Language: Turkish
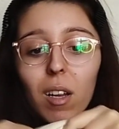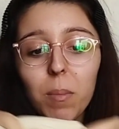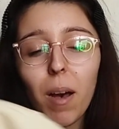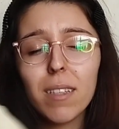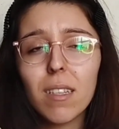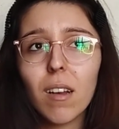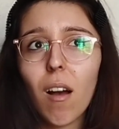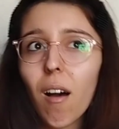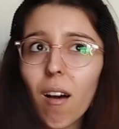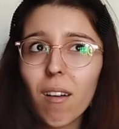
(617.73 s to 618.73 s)
Hani
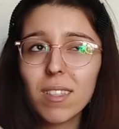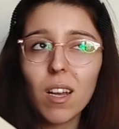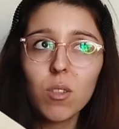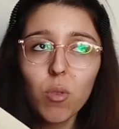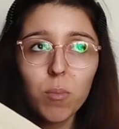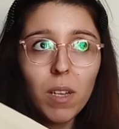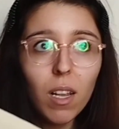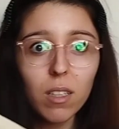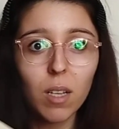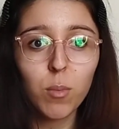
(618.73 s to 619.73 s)
bazıları aa Trendyol
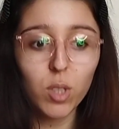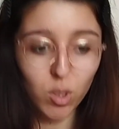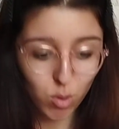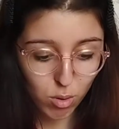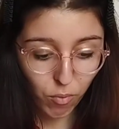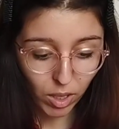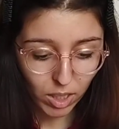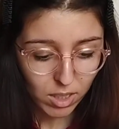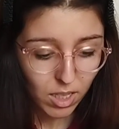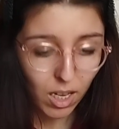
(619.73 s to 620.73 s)
Milla'dan mı giyiniyorsun
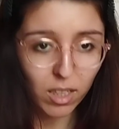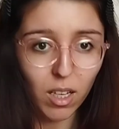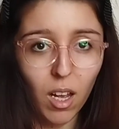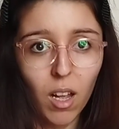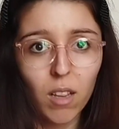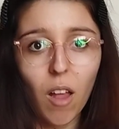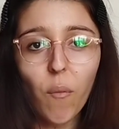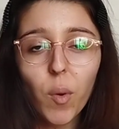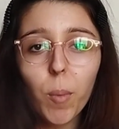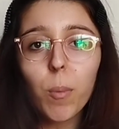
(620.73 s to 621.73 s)
falan diye yani
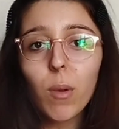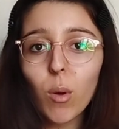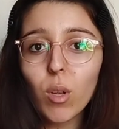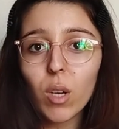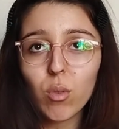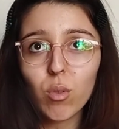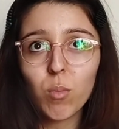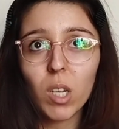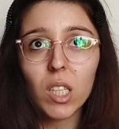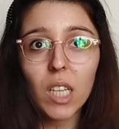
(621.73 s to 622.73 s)
laf yapabiliyorlar
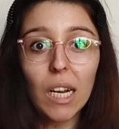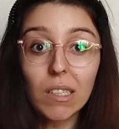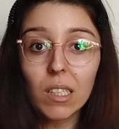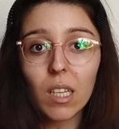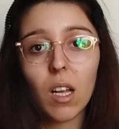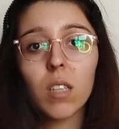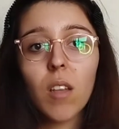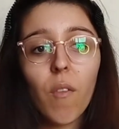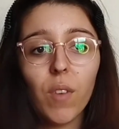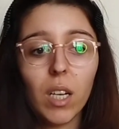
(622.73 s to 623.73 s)
yorumlarda. Gerçekten
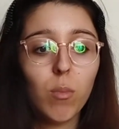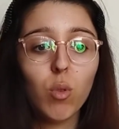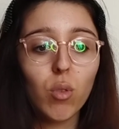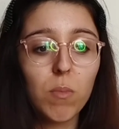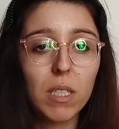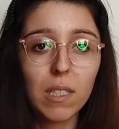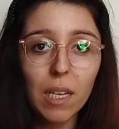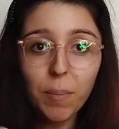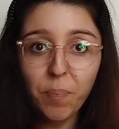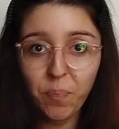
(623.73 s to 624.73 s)
anlam veremiyorum
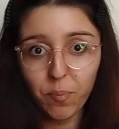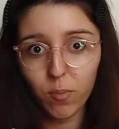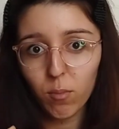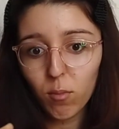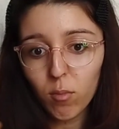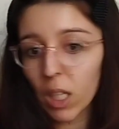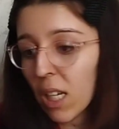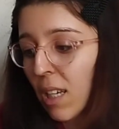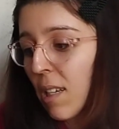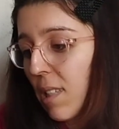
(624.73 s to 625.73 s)
size.
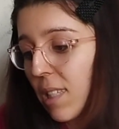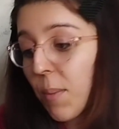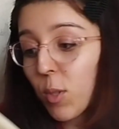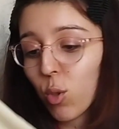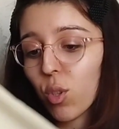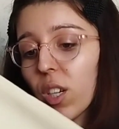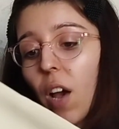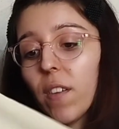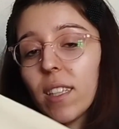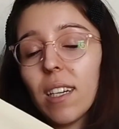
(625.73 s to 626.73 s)
Size mi kötü
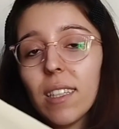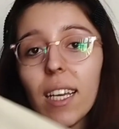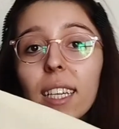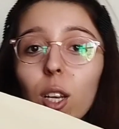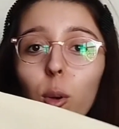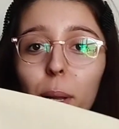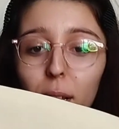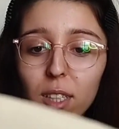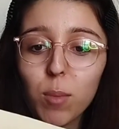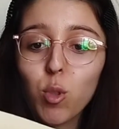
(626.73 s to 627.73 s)
kıyafetler denk geliyor ben
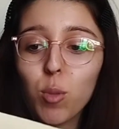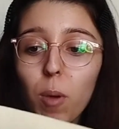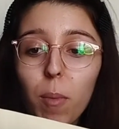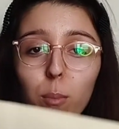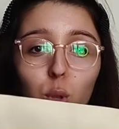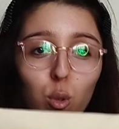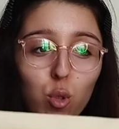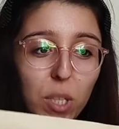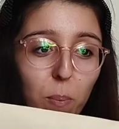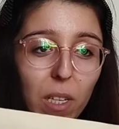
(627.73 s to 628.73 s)
anlamıyorum ama bu da
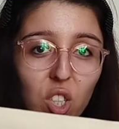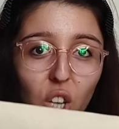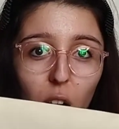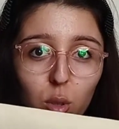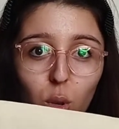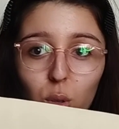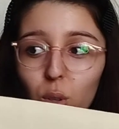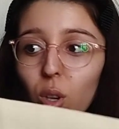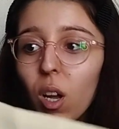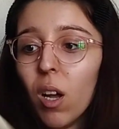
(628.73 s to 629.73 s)
3 çiftlik
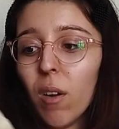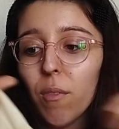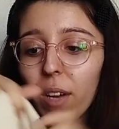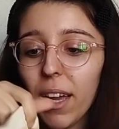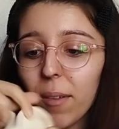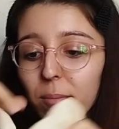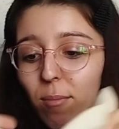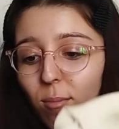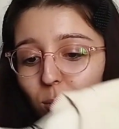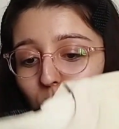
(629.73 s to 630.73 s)
şardonlu ve
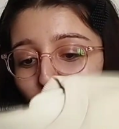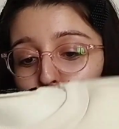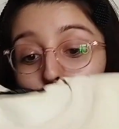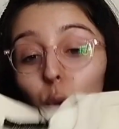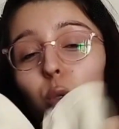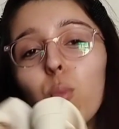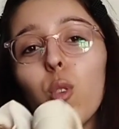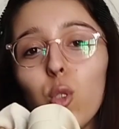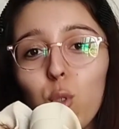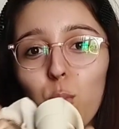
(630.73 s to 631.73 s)
çok
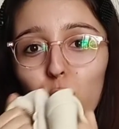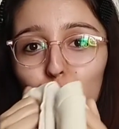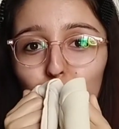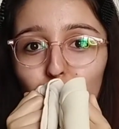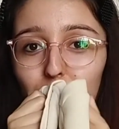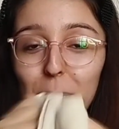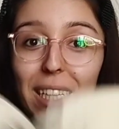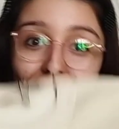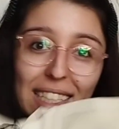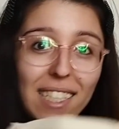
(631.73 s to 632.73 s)
yumuş yumuş.
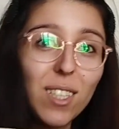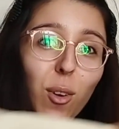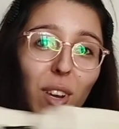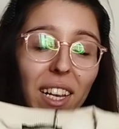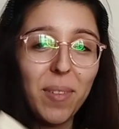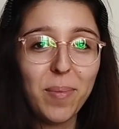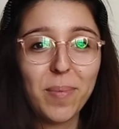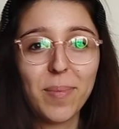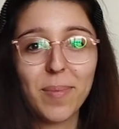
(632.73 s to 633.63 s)
Bir denesin görelim.